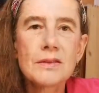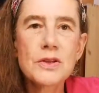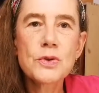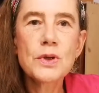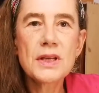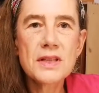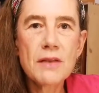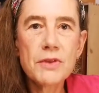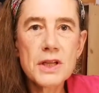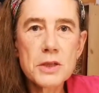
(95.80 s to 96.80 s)
So, jetzt
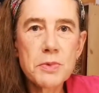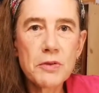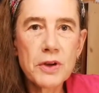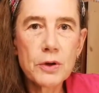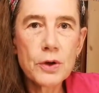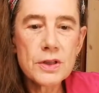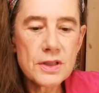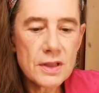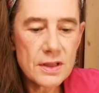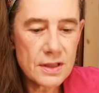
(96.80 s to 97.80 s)
haben wir das Bier
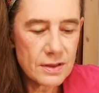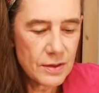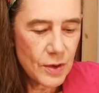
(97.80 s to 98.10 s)
verkostet